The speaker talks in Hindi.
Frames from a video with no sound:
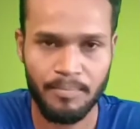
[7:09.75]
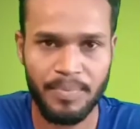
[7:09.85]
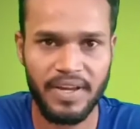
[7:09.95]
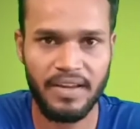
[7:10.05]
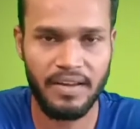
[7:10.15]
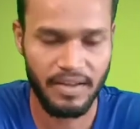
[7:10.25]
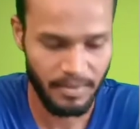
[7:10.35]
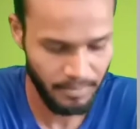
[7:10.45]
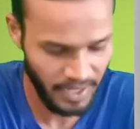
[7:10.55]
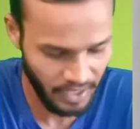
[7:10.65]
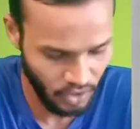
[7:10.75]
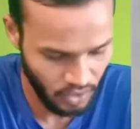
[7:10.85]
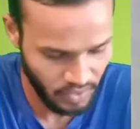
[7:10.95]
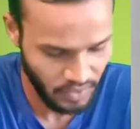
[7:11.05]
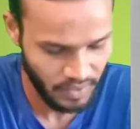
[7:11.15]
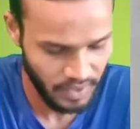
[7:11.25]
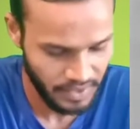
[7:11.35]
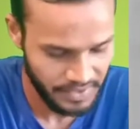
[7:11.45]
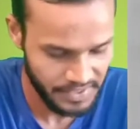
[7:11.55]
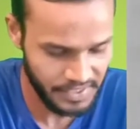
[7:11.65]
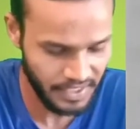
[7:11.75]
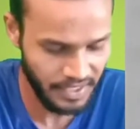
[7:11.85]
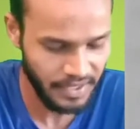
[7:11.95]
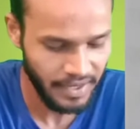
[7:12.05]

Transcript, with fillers: बी बेंगलोर सी